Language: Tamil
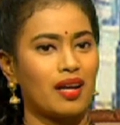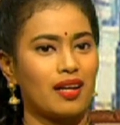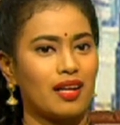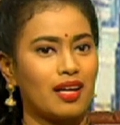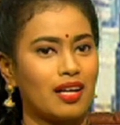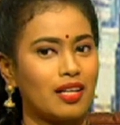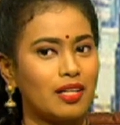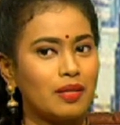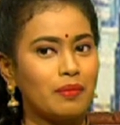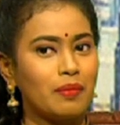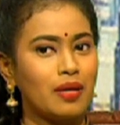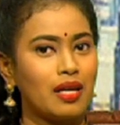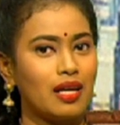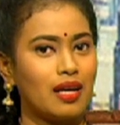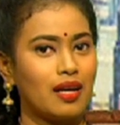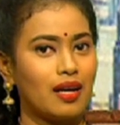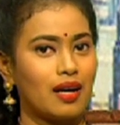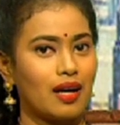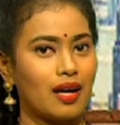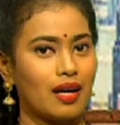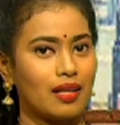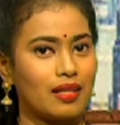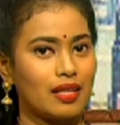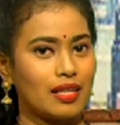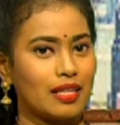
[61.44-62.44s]
ஆனாலும்
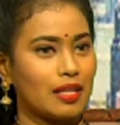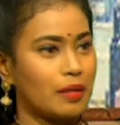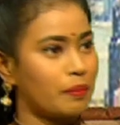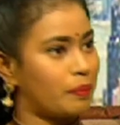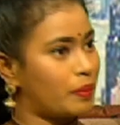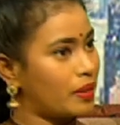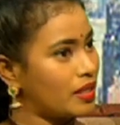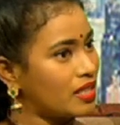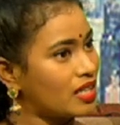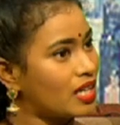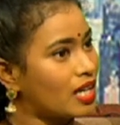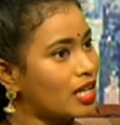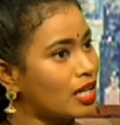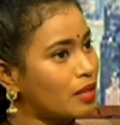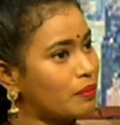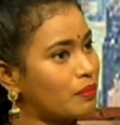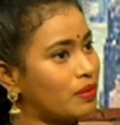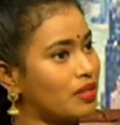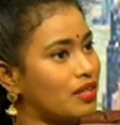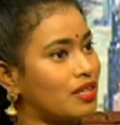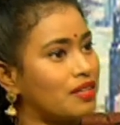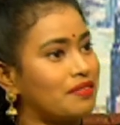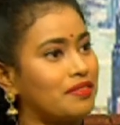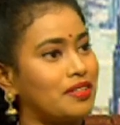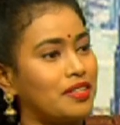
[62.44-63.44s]
அதை எப்படி
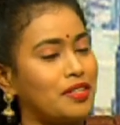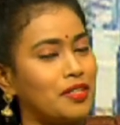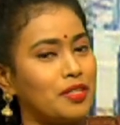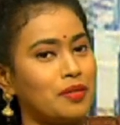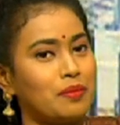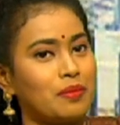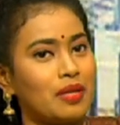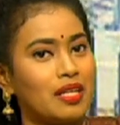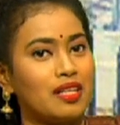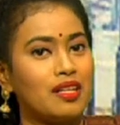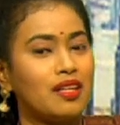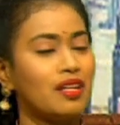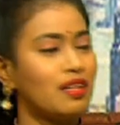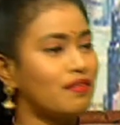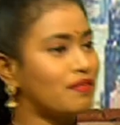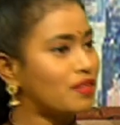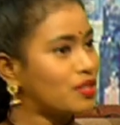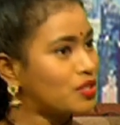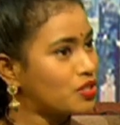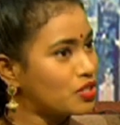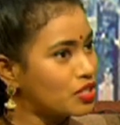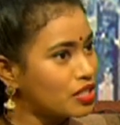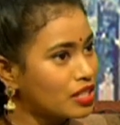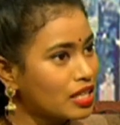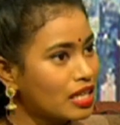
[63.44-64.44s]
ஆரம்பிக்க வேண்டும் என்னென்ன
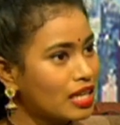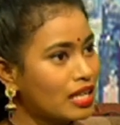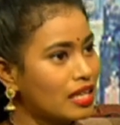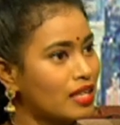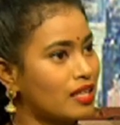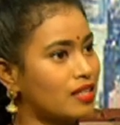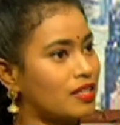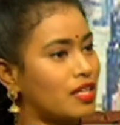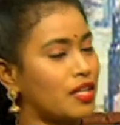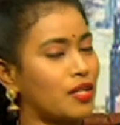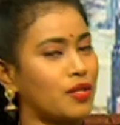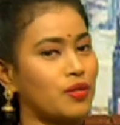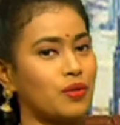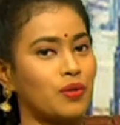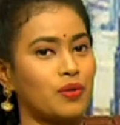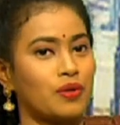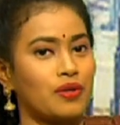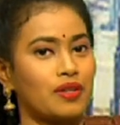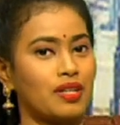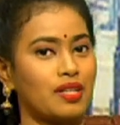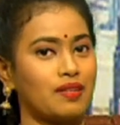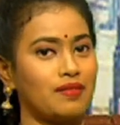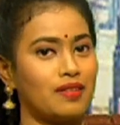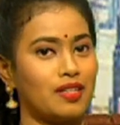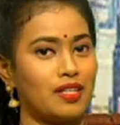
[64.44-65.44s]
விஷயங்களை தெரிந்து
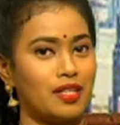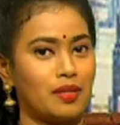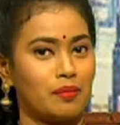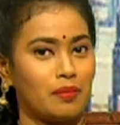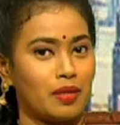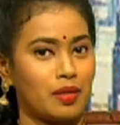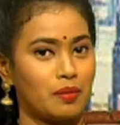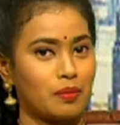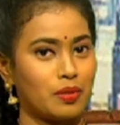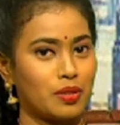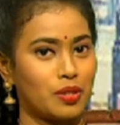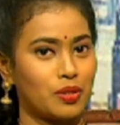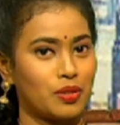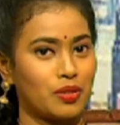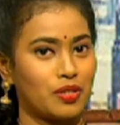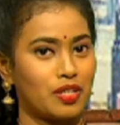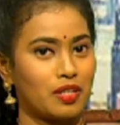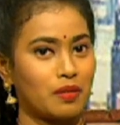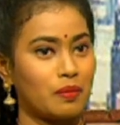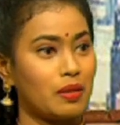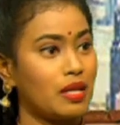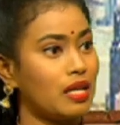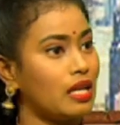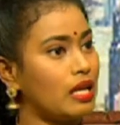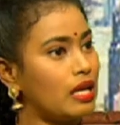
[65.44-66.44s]
கொள்ள வேண்டும் என்பது
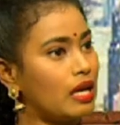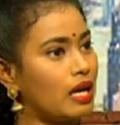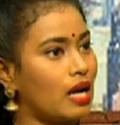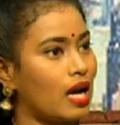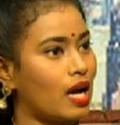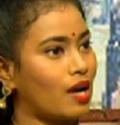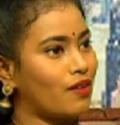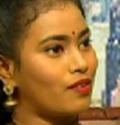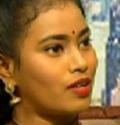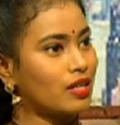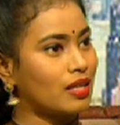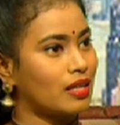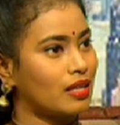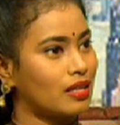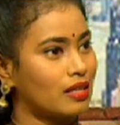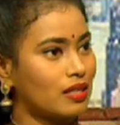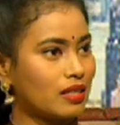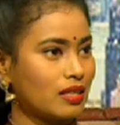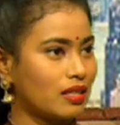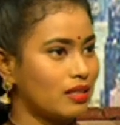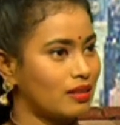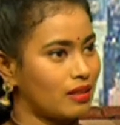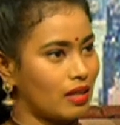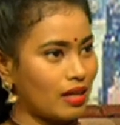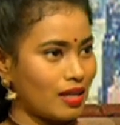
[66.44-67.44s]
தொடர்பில்
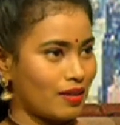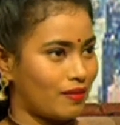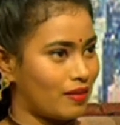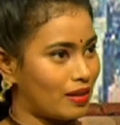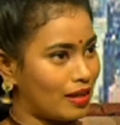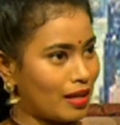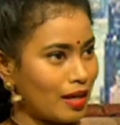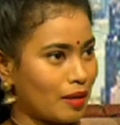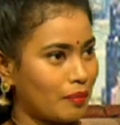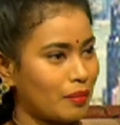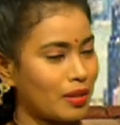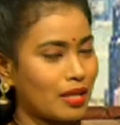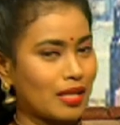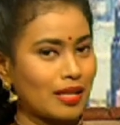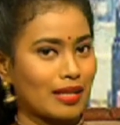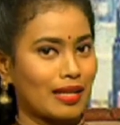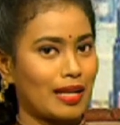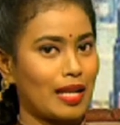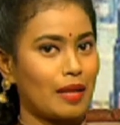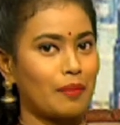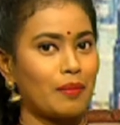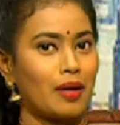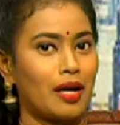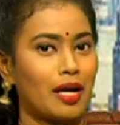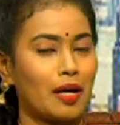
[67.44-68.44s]
அவர்களுக்கு தெளிவில்லாமல்
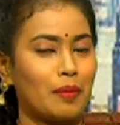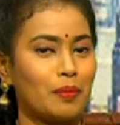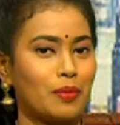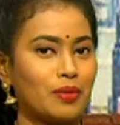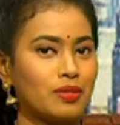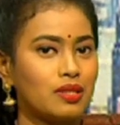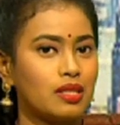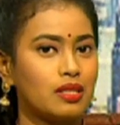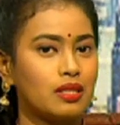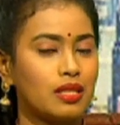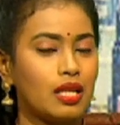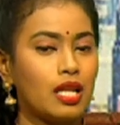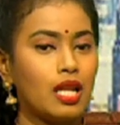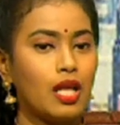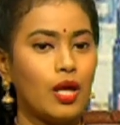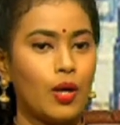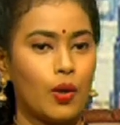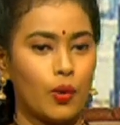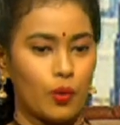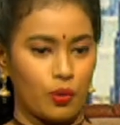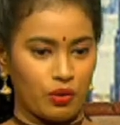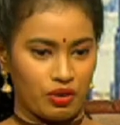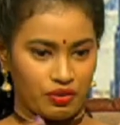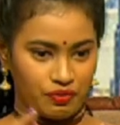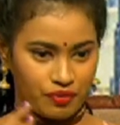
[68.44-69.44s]
இருக்கலாம் ஆக மொத்தத்தில்
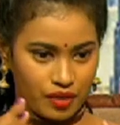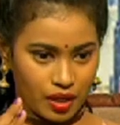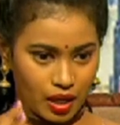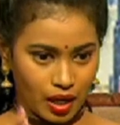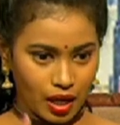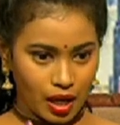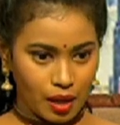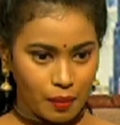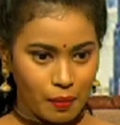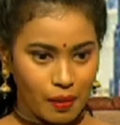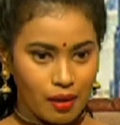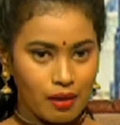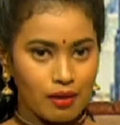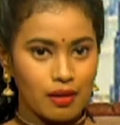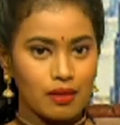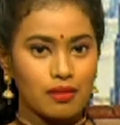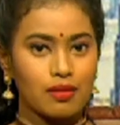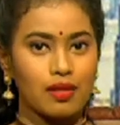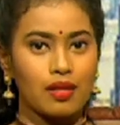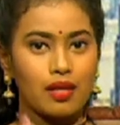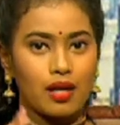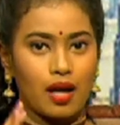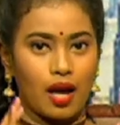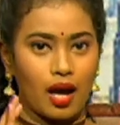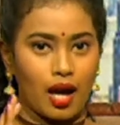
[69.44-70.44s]
ஒரு
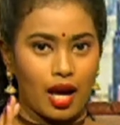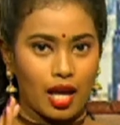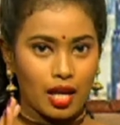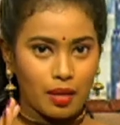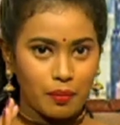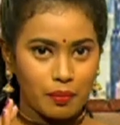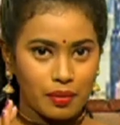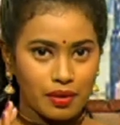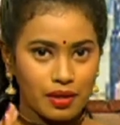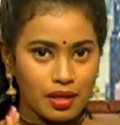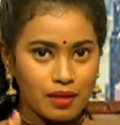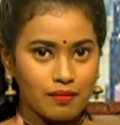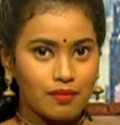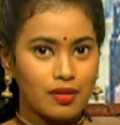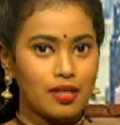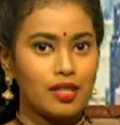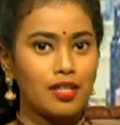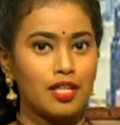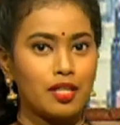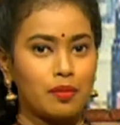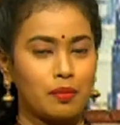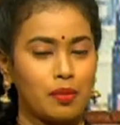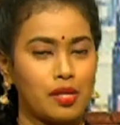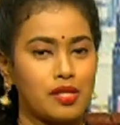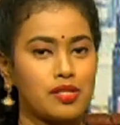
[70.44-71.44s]
வியாபாரத்தை ஆரம்பிக்க
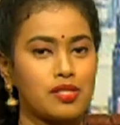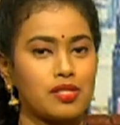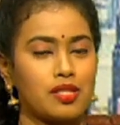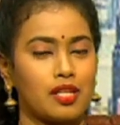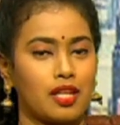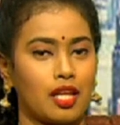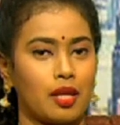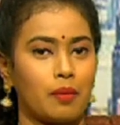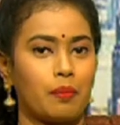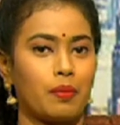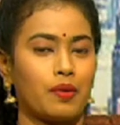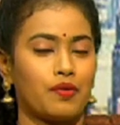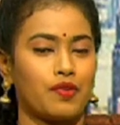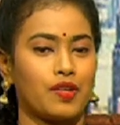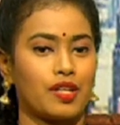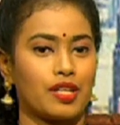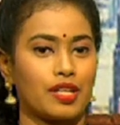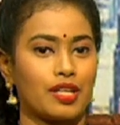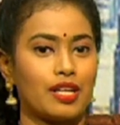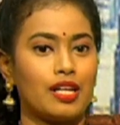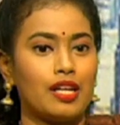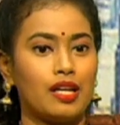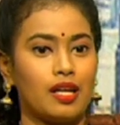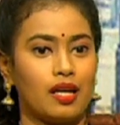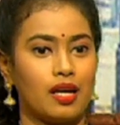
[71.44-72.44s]
வேண்டும் என்று
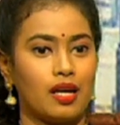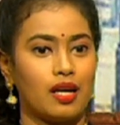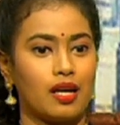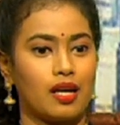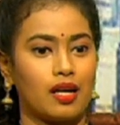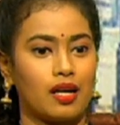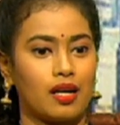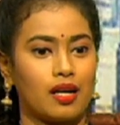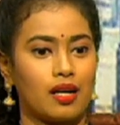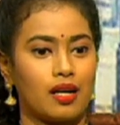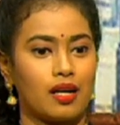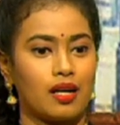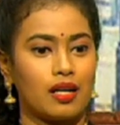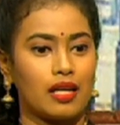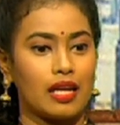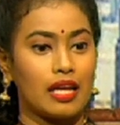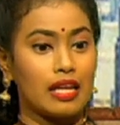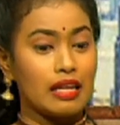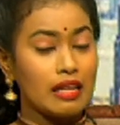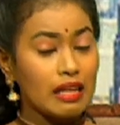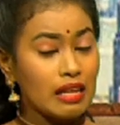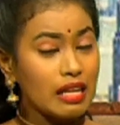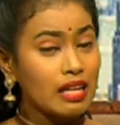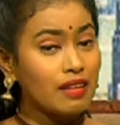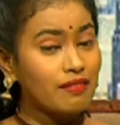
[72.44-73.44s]
நினைப்பவர்கள்
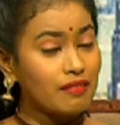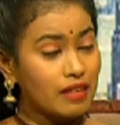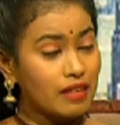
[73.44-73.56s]
என்னென்ன